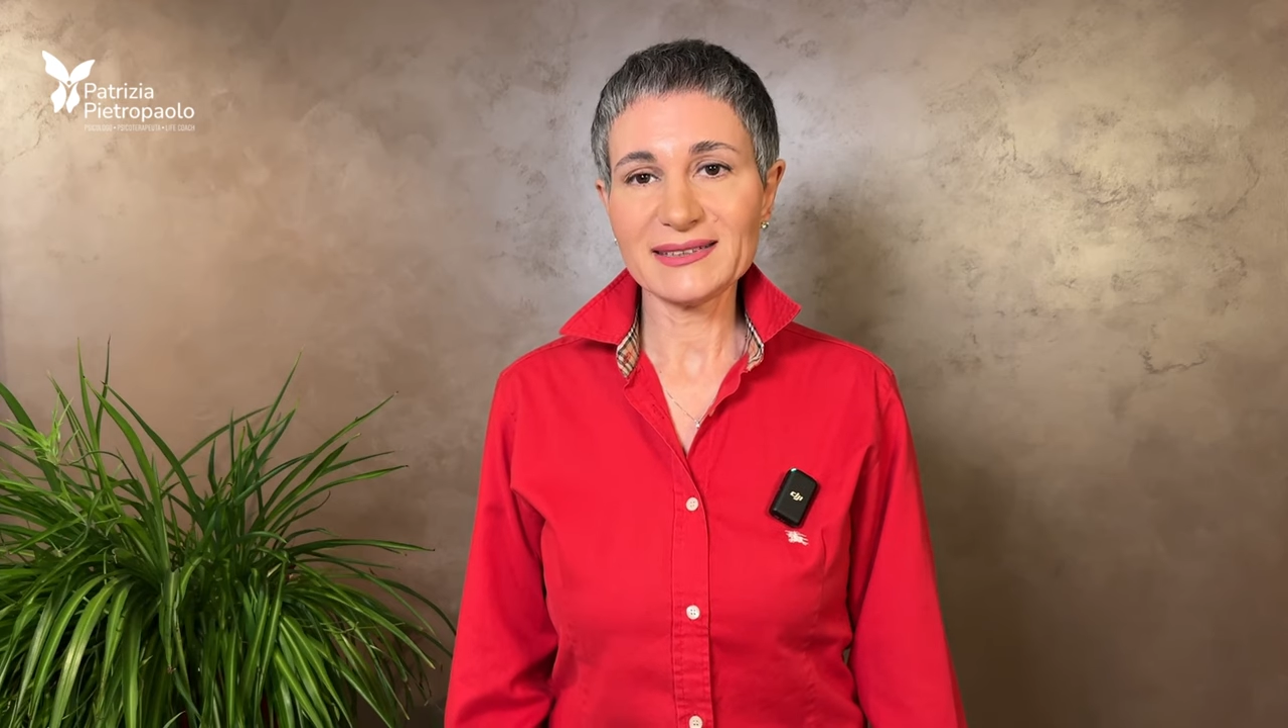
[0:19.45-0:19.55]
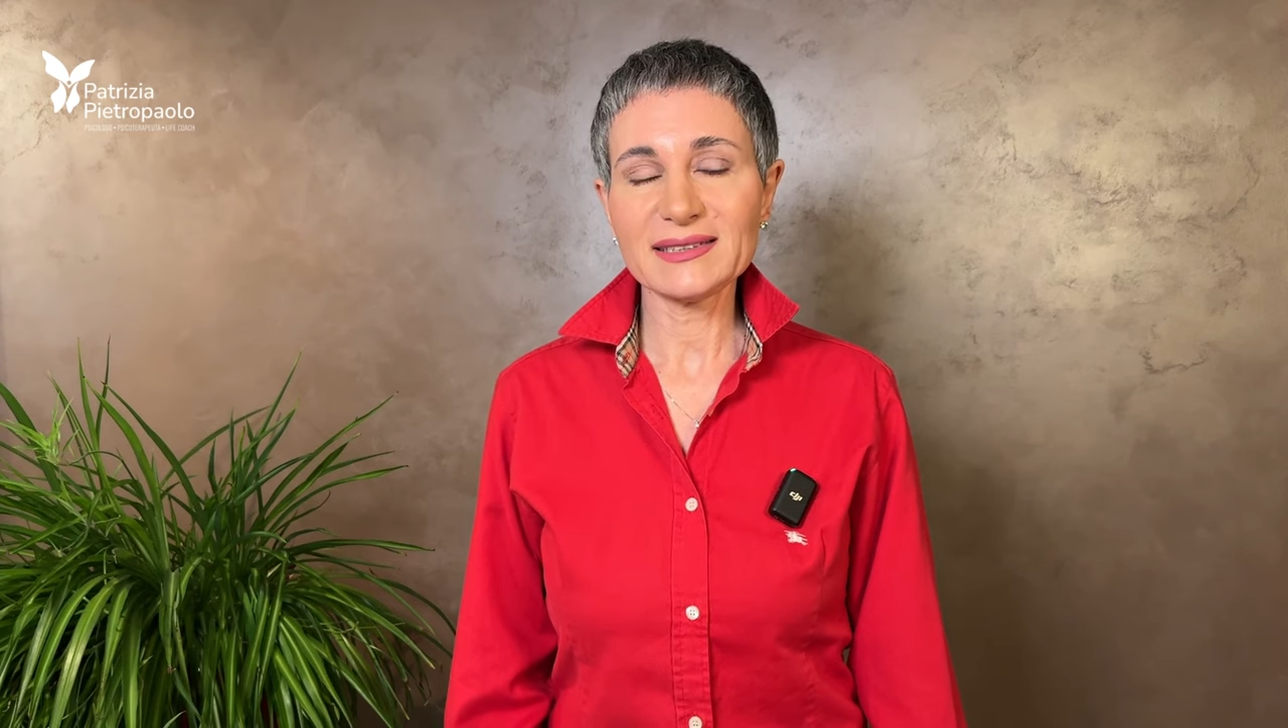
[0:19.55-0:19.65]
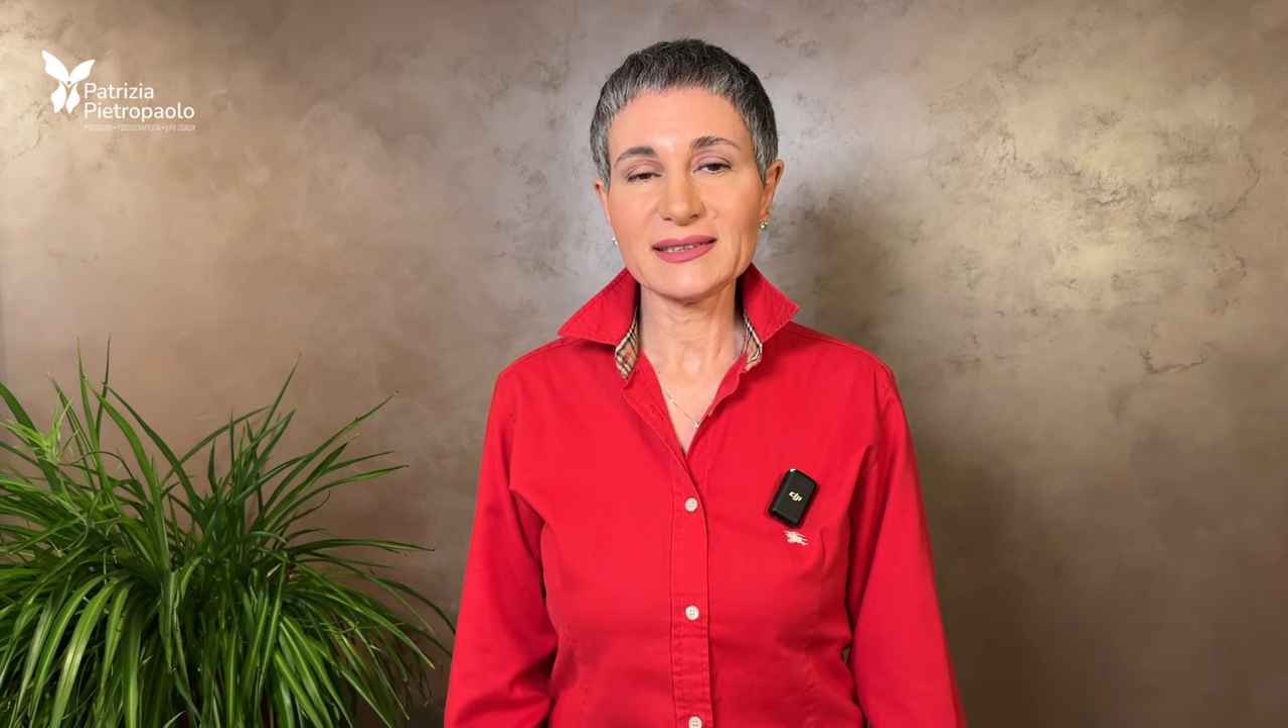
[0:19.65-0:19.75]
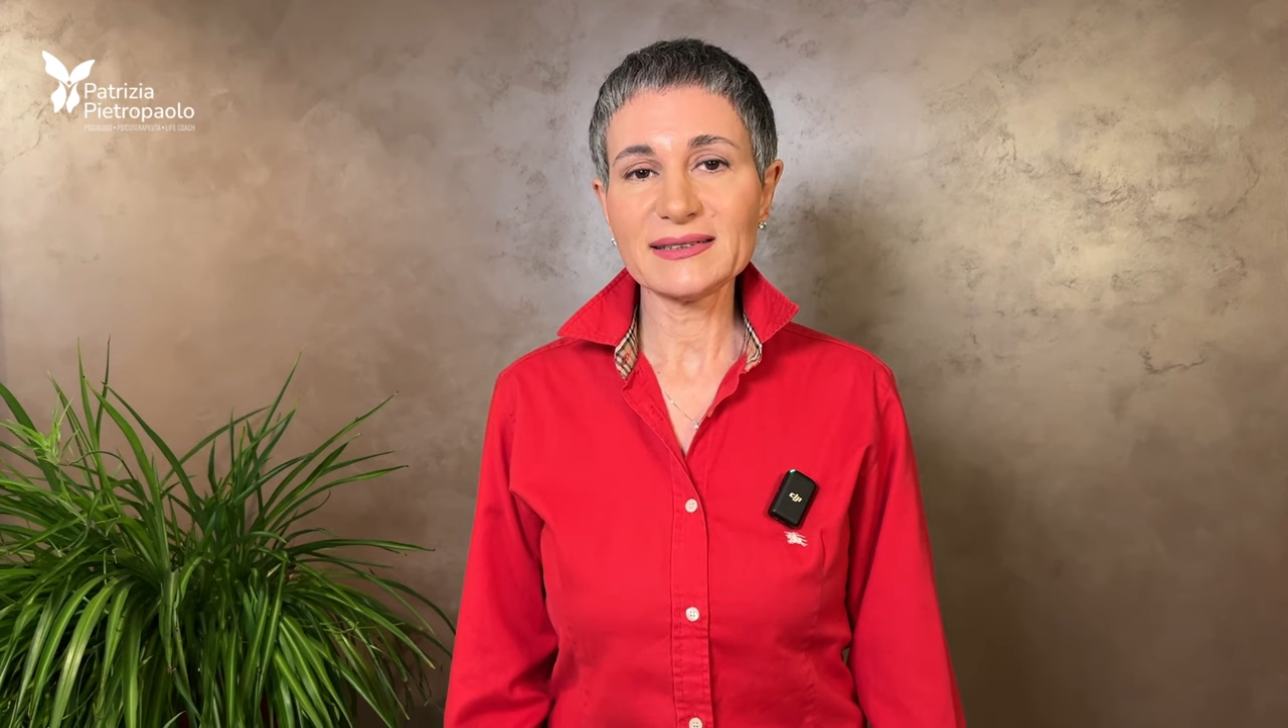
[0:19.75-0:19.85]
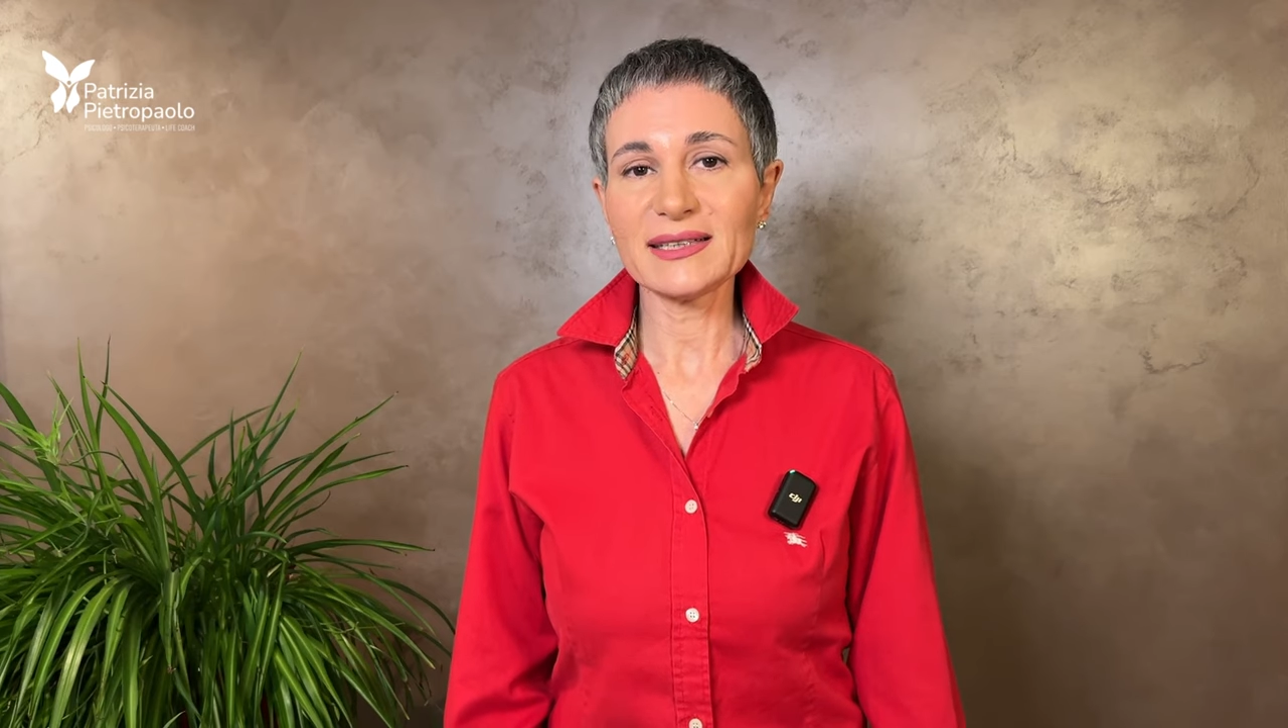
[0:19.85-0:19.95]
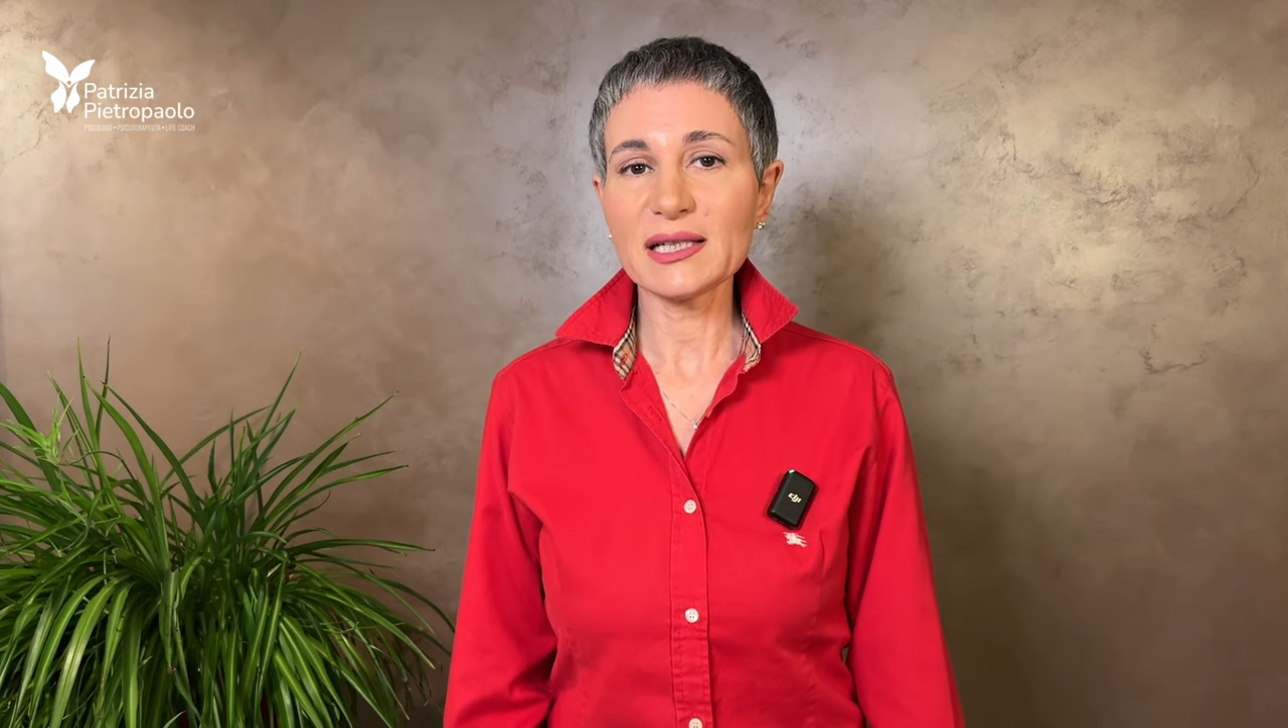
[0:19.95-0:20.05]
se ti stai